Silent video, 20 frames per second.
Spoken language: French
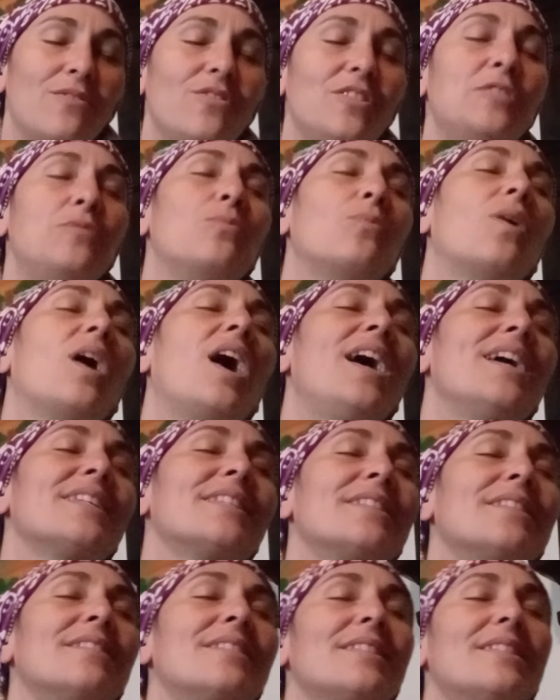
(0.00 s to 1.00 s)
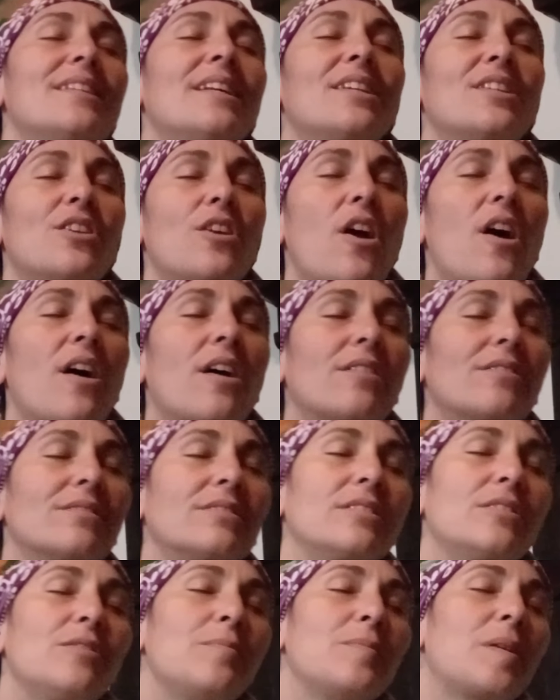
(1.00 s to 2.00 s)
Fais-nous grâce, Seigneur
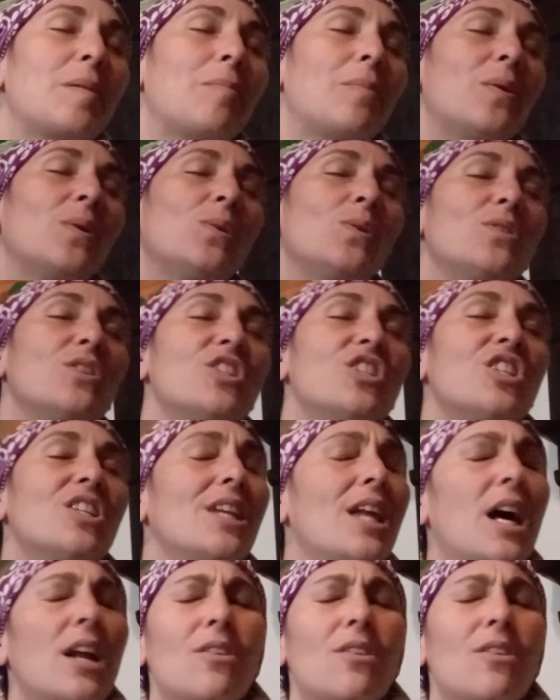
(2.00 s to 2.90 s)
comme ta parole dit,